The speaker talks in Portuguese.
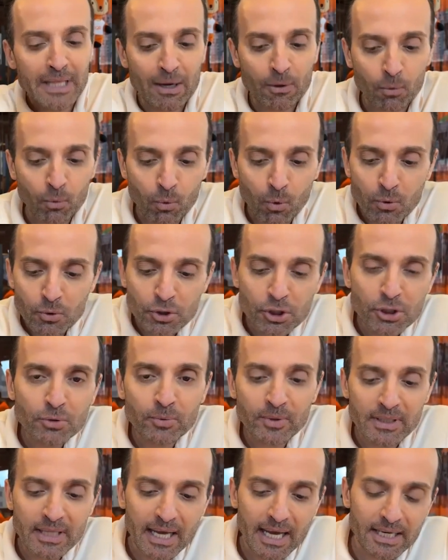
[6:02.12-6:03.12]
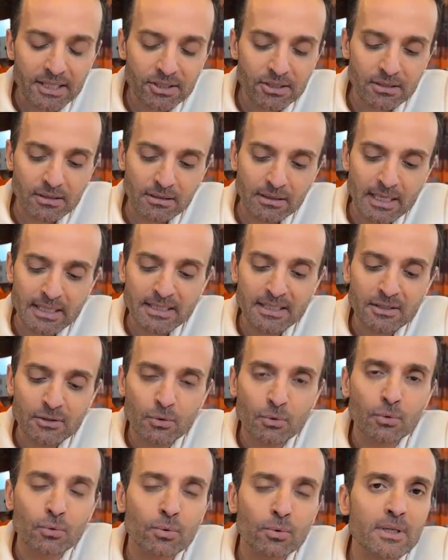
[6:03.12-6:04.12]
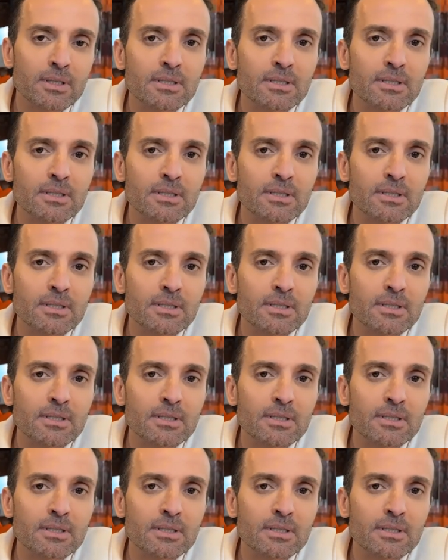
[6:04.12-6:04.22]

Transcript: dar continuidade nessa estrutura